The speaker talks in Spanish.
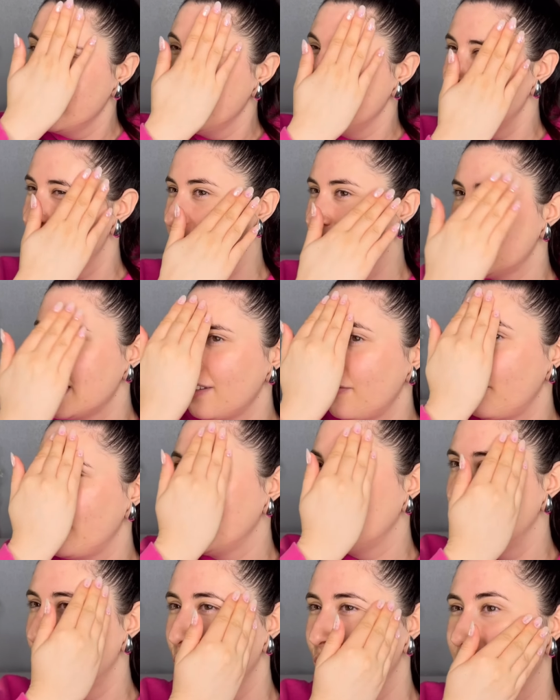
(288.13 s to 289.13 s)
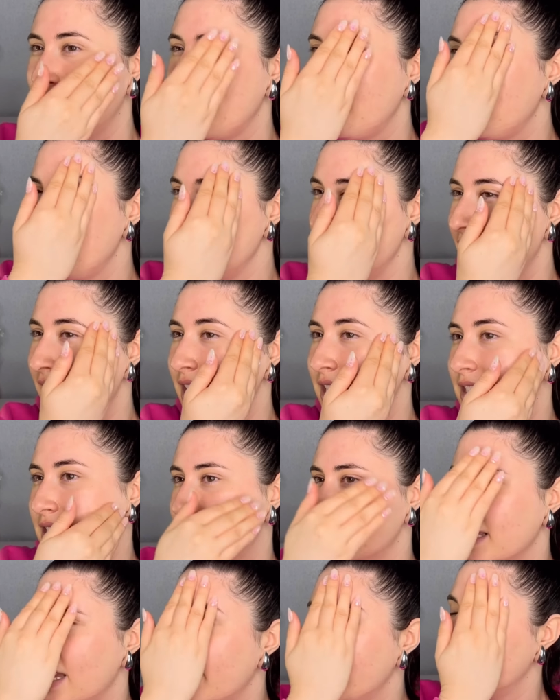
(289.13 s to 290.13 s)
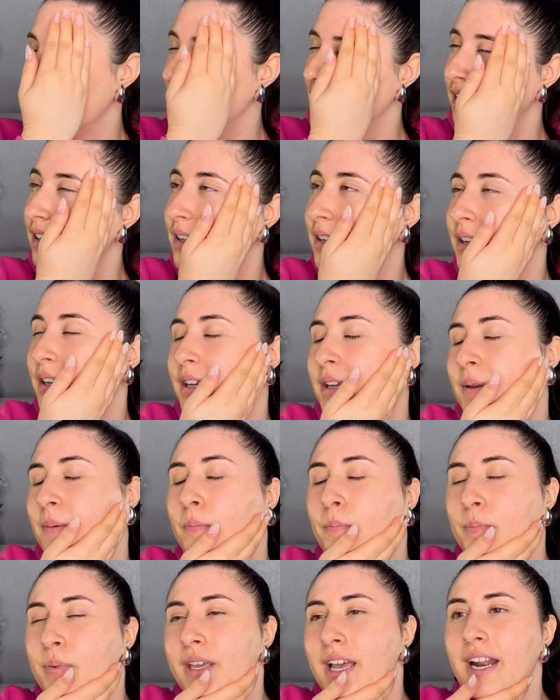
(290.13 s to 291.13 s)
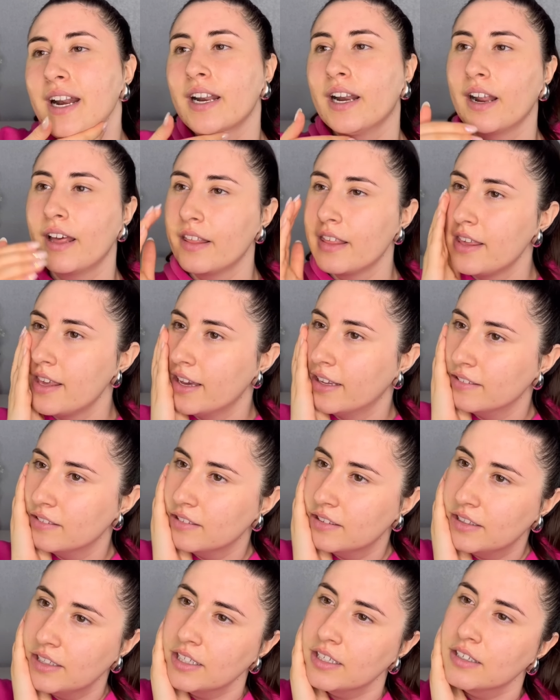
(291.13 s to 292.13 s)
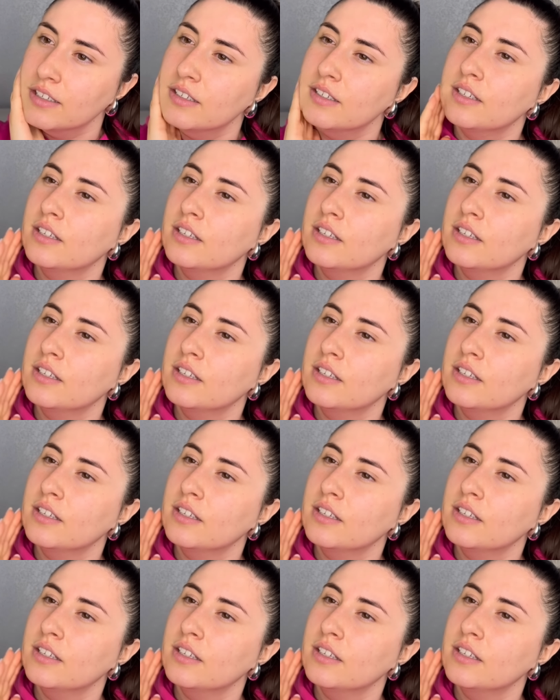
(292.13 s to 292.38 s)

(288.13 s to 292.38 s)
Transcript: y ese efecto de piel sana, piel radiante.